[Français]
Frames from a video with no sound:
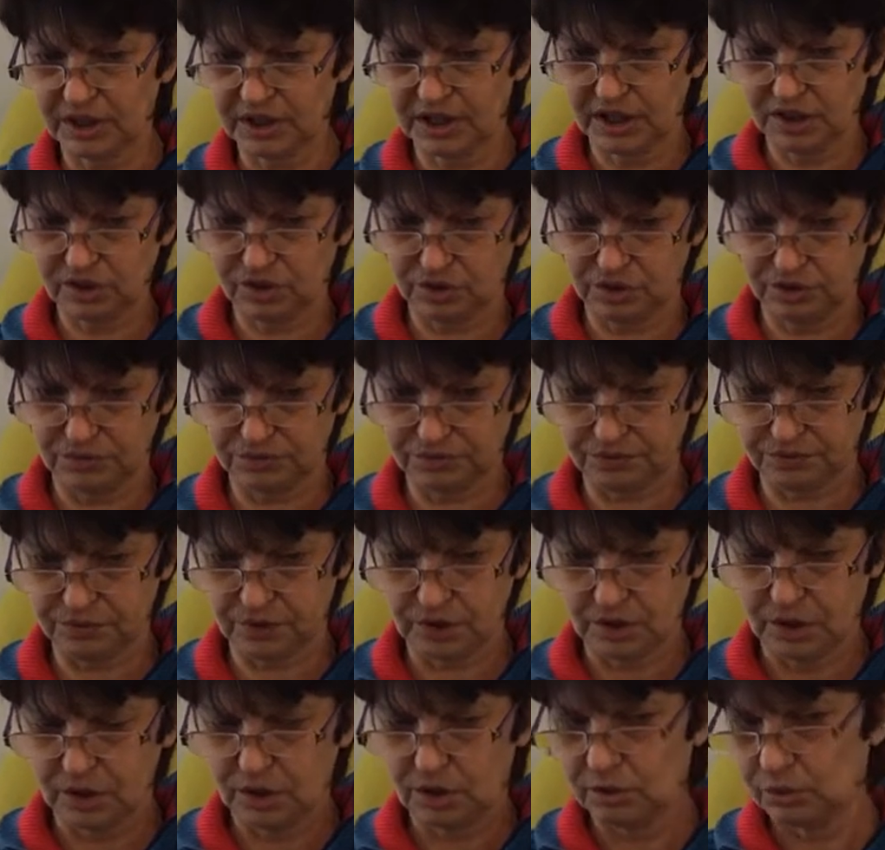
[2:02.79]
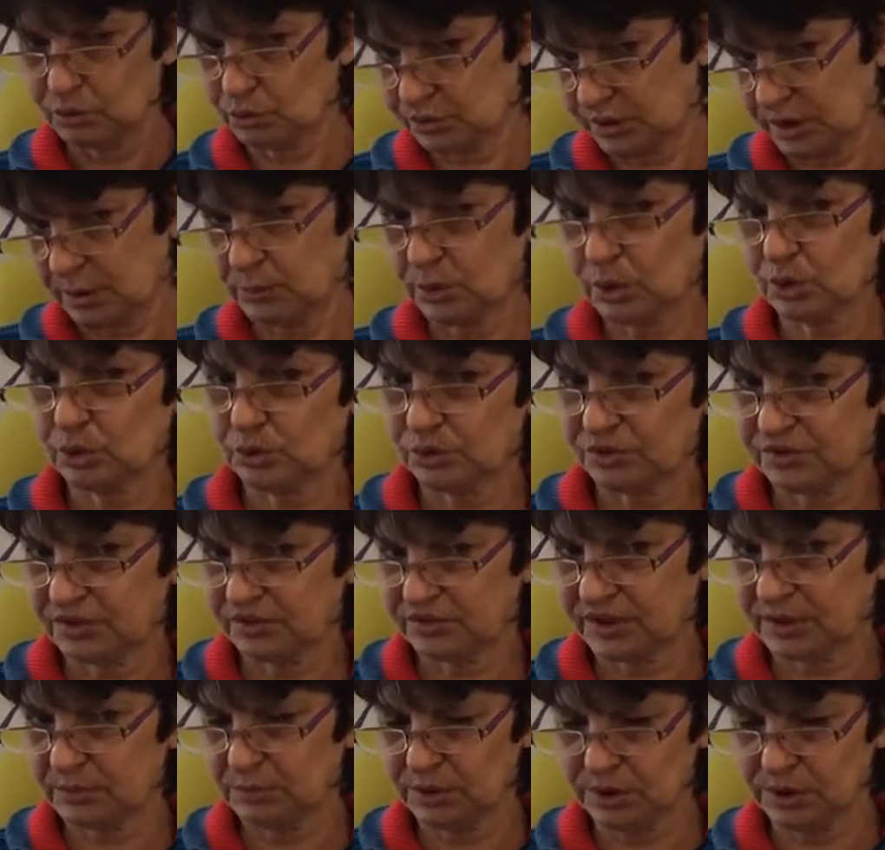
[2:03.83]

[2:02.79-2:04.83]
négatifs, notamment de ses